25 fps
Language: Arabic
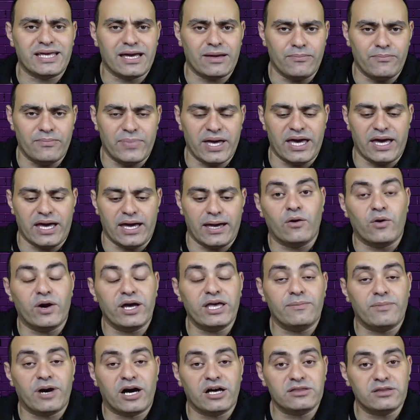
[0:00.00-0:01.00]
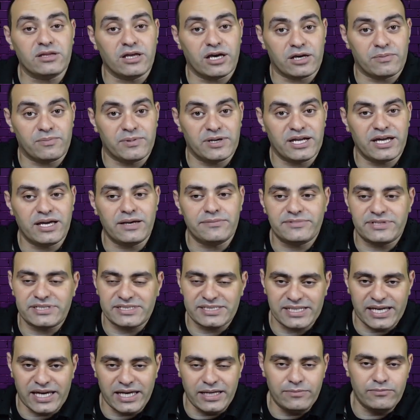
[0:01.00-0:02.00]
انباء او اي محطه اخباريه
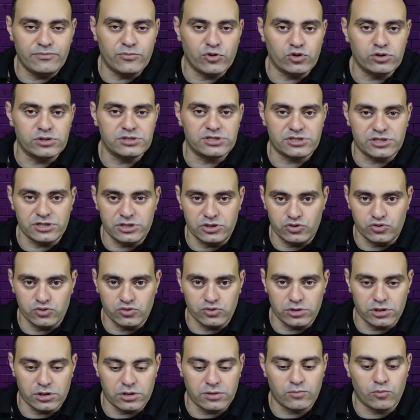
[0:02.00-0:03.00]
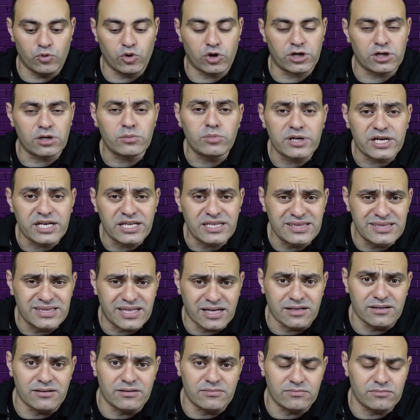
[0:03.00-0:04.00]
بتستعين بول ستريت جورنال مقربه
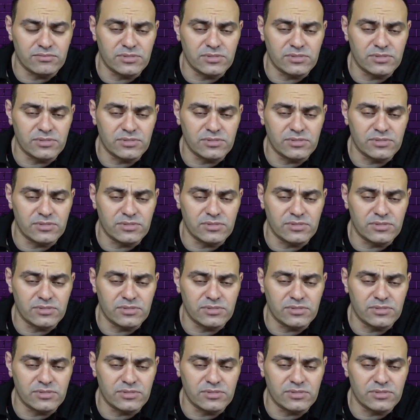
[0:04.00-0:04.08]
جدا